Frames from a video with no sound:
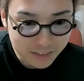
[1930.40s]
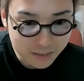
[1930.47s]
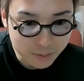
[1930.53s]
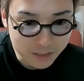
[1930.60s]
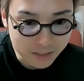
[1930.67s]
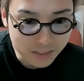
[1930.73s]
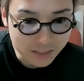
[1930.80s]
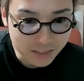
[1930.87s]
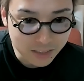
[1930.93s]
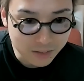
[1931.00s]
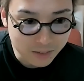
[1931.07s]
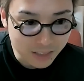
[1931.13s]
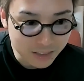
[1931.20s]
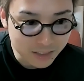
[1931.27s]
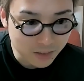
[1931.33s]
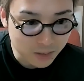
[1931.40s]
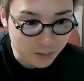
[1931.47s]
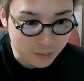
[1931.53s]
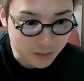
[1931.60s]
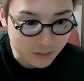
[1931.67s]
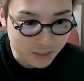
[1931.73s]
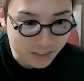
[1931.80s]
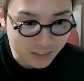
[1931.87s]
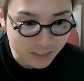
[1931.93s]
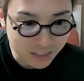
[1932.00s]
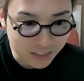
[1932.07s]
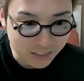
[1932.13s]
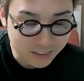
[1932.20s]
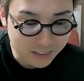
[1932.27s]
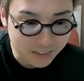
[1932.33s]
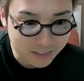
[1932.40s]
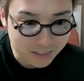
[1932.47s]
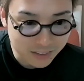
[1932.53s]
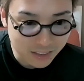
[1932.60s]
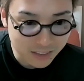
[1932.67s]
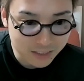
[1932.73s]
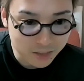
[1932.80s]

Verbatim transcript: 自分自身ではアンチのつもりは全然なかったんですが、